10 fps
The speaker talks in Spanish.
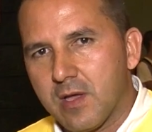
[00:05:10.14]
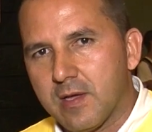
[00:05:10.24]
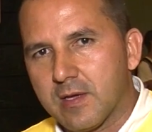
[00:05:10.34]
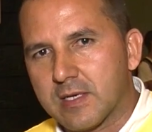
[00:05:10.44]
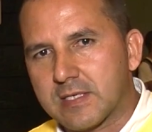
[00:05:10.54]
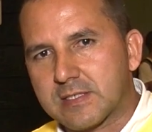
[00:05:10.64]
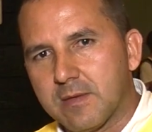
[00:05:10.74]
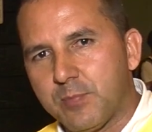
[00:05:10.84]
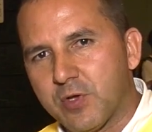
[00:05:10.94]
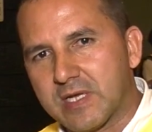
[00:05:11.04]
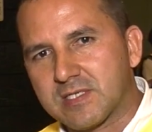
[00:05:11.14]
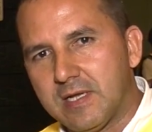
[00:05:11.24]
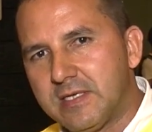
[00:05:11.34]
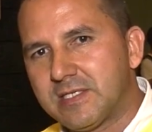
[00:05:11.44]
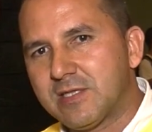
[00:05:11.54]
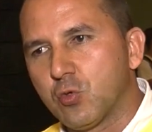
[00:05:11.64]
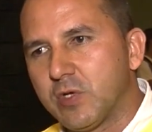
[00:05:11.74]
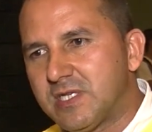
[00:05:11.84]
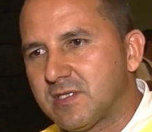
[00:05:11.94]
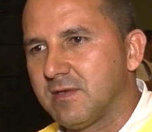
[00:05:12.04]
eh, por excelencia
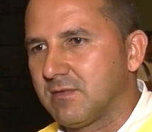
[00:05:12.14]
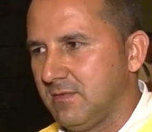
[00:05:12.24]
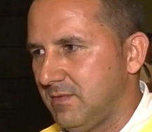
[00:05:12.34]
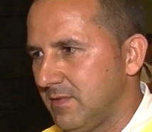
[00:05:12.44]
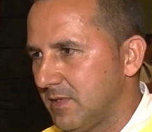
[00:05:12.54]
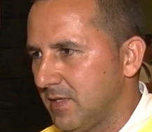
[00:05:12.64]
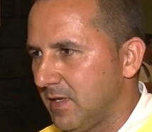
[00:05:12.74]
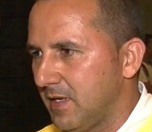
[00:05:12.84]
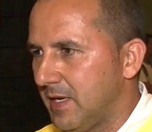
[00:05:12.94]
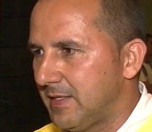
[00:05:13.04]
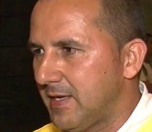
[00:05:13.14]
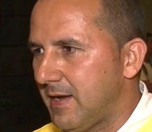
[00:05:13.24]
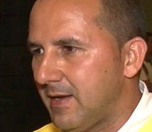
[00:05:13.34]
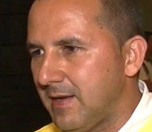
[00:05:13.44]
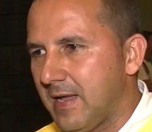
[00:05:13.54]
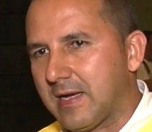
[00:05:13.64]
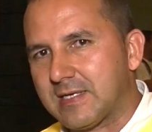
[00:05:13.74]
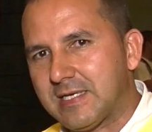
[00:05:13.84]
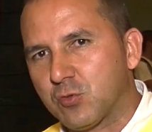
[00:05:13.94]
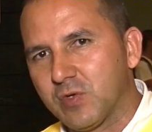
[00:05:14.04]
turístico, es la,
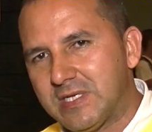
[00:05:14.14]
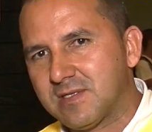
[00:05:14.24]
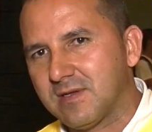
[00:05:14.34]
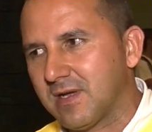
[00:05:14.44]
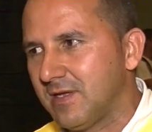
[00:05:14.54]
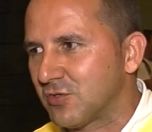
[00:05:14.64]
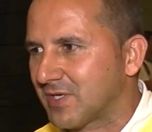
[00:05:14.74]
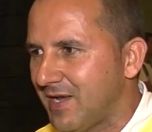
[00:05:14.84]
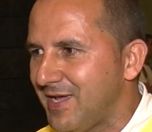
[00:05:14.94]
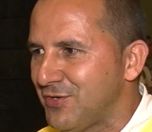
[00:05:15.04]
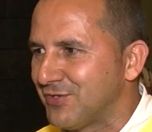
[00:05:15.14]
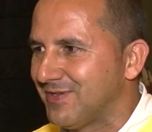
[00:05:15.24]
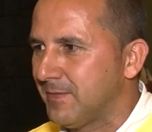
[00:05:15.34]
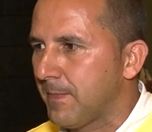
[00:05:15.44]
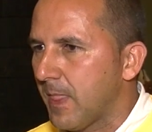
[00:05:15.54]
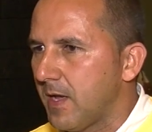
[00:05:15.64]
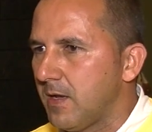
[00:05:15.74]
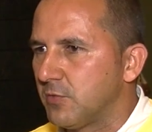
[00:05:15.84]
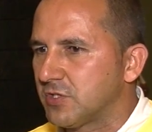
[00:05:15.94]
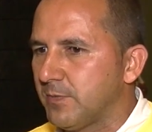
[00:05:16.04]
casa turística de los caleños, ¿no? En
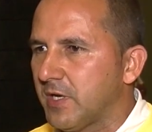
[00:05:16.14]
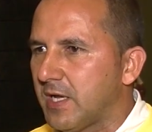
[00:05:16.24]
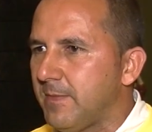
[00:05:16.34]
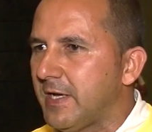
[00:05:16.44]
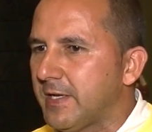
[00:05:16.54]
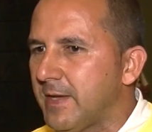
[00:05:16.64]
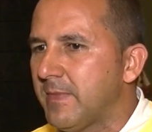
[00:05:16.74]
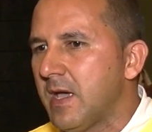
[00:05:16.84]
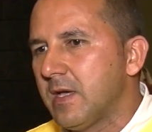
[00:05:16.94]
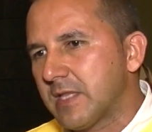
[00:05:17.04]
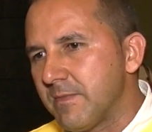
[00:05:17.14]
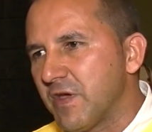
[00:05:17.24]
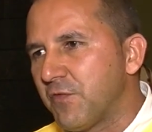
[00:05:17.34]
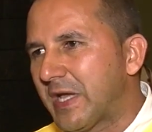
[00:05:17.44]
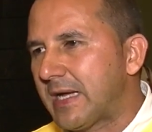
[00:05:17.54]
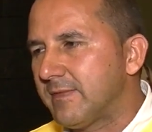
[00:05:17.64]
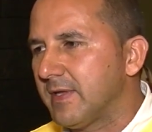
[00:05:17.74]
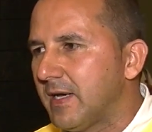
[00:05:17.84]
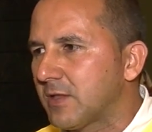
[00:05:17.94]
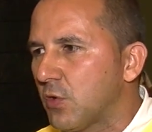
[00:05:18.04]
el municipio de Calima, Darién, también fui
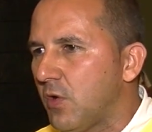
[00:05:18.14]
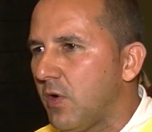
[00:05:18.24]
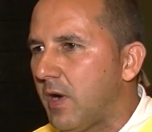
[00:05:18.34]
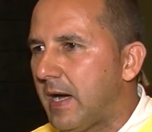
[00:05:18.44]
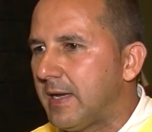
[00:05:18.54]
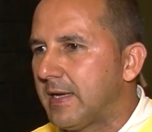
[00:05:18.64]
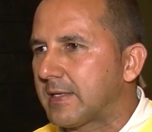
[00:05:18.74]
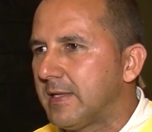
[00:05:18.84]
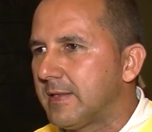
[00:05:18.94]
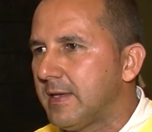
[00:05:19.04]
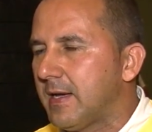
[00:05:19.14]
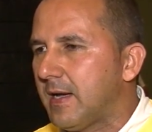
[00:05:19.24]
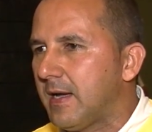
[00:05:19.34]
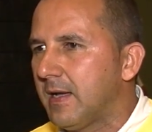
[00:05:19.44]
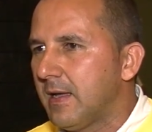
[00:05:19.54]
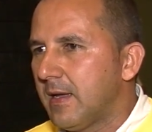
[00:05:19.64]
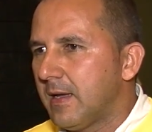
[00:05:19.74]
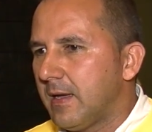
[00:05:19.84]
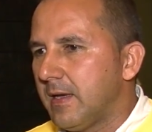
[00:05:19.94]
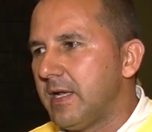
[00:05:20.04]
candidato a la alcaldía
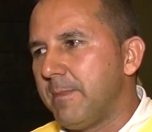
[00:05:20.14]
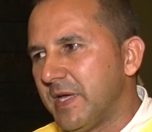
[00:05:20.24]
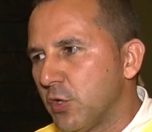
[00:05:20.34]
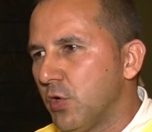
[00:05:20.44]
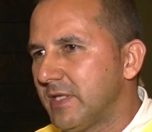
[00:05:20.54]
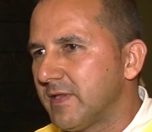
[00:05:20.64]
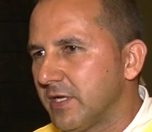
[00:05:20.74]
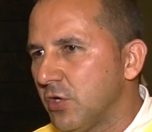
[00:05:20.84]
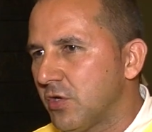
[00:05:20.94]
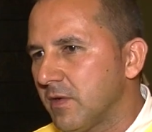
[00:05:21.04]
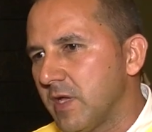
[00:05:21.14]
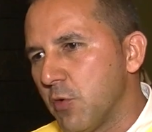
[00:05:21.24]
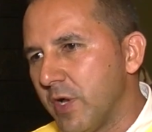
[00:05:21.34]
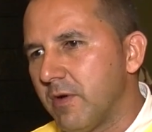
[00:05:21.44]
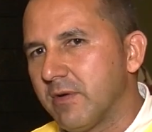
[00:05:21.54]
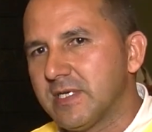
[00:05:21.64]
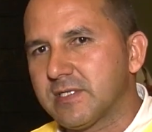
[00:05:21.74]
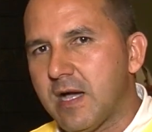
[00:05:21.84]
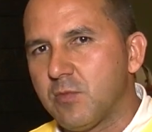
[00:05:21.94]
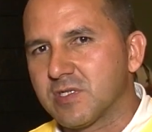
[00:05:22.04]
en el periodo anterior y bueno, ahora
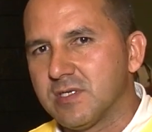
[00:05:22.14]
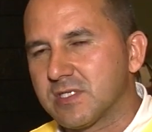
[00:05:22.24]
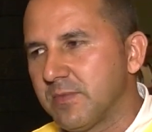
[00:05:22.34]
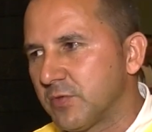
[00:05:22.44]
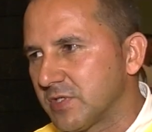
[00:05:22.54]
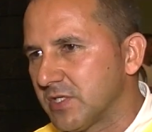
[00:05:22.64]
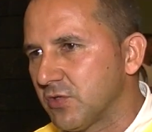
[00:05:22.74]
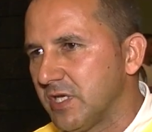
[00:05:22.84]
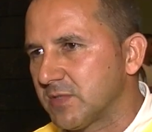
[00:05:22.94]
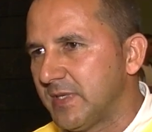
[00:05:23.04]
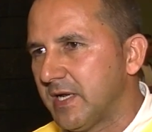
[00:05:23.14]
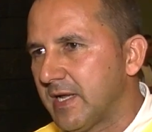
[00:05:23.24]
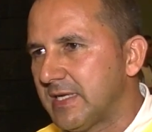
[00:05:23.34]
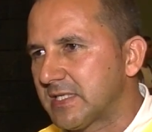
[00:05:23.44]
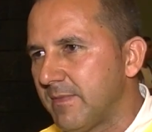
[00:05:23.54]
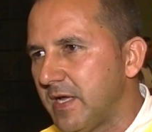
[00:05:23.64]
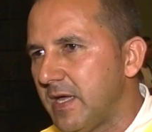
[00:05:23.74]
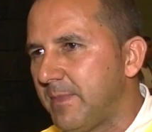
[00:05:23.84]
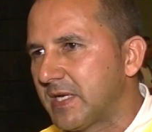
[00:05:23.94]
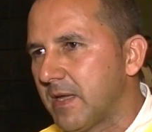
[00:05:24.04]
estamos en este proceso de aspirar a la Asamblea
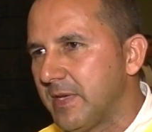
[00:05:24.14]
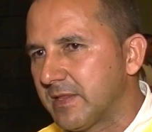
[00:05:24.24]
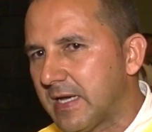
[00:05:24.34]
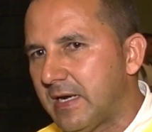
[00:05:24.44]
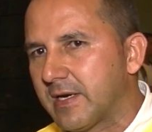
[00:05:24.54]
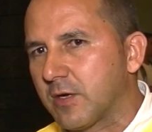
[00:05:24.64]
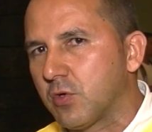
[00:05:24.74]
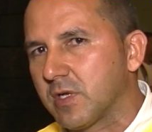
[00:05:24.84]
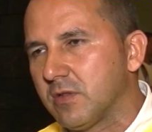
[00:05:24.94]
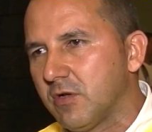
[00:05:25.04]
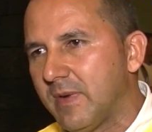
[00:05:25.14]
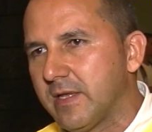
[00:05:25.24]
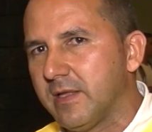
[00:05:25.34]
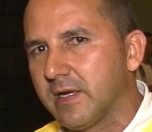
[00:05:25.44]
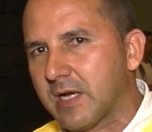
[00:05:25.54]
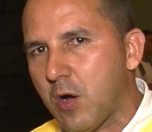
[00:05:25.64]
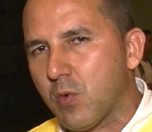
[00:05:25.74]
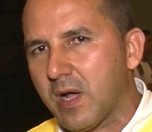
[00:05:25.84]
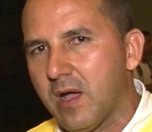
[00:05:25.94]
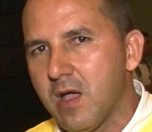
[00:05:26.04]
Departamental, recorriendo el Valle del
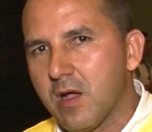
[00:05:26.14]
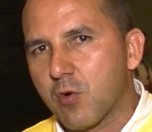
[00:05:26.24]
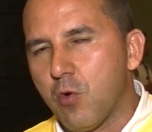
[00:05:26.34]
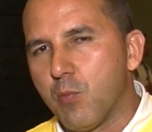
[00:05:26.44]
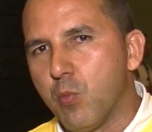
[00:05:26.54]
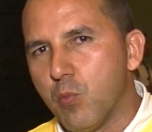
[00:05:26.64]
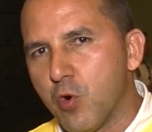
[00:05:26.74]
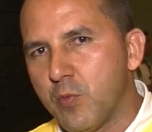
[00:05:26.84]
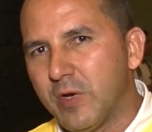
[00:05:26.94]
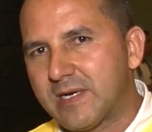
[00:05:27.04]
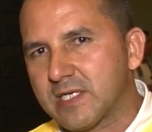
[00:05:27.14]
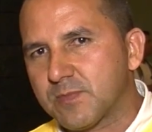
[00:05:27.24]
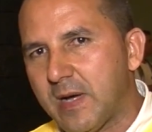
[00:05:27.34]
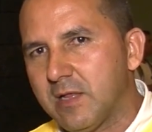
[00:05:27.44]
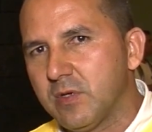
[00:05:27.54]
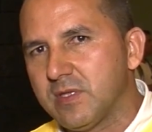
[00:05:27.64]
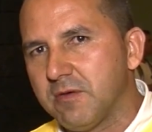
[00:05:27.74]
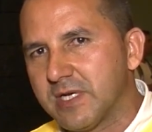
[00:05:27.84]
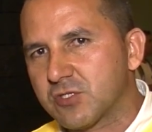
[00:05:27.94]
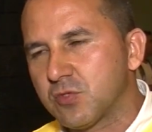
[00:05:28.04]
Cauca, con muy buen respaldo en
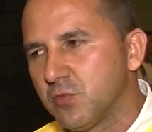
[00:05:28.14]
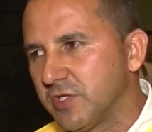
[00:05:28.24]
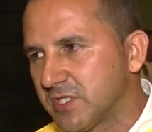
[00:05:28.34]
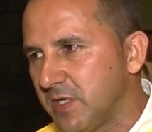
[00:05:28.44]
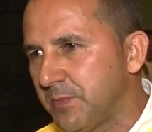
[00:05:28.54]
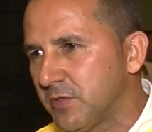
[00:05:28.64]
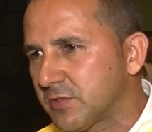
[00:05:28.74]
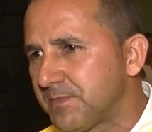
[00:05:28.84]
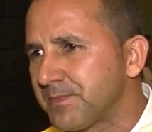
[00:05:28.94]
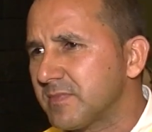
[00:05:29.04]
diversos municipios,